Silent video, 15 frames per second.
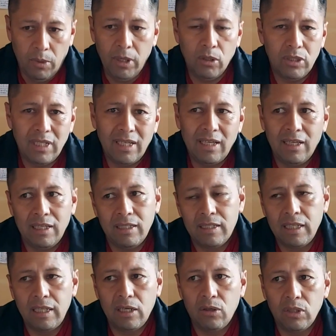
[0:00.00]
Bueno, se,
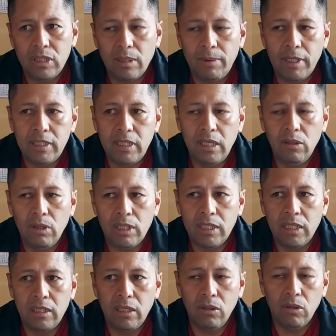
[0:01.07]
dejó establecido el
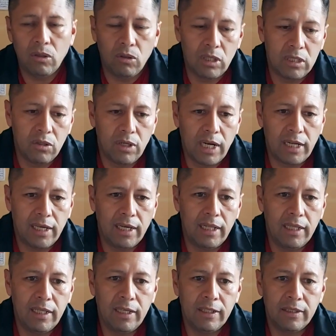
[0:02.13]
sentido con el señor
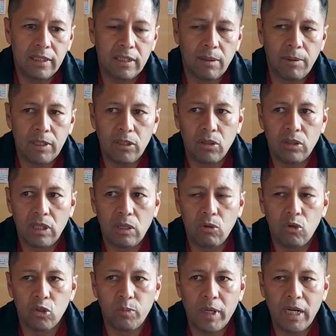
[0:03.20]
alcalde, se establecieron
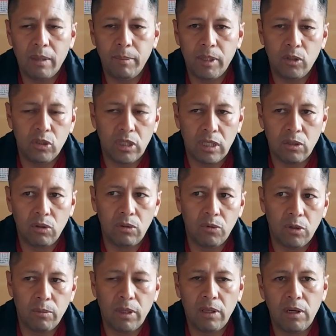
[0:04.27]
algunos parámetros, se dejó
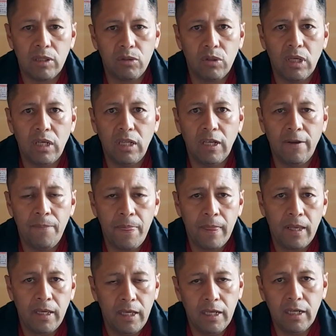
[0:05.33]
informado a la ciudadanía
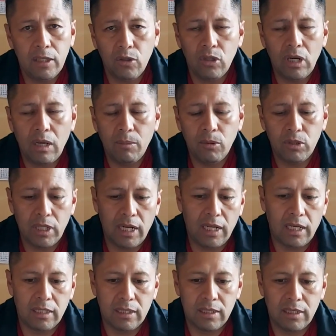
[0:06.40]
y retornamos a
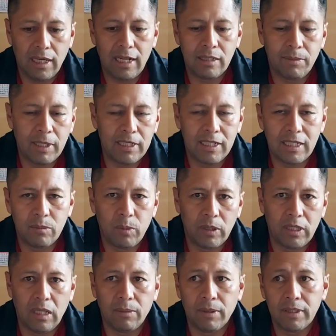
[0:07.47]
a las bases
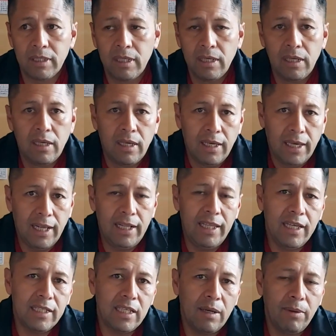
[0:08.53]
respectivas.
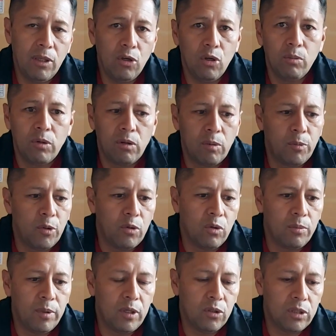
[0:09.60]
El día sábado, como cuerpo de
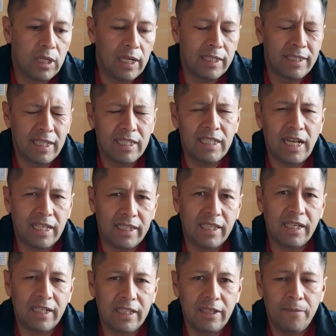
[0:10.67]
bomberos, a las 3 de la
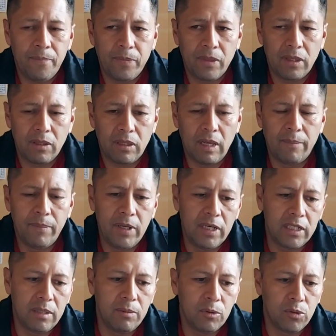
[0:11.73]
tarde,
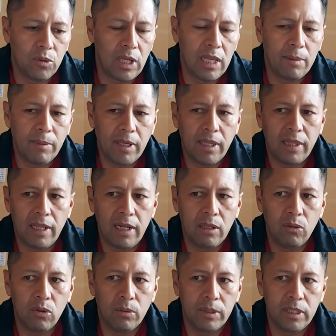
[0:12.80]
también recibimos una llamada del
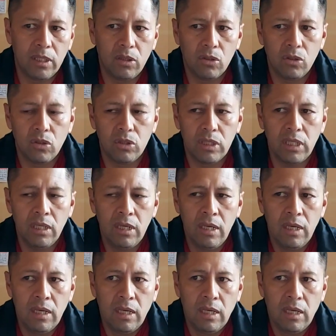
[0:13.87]
ECO 911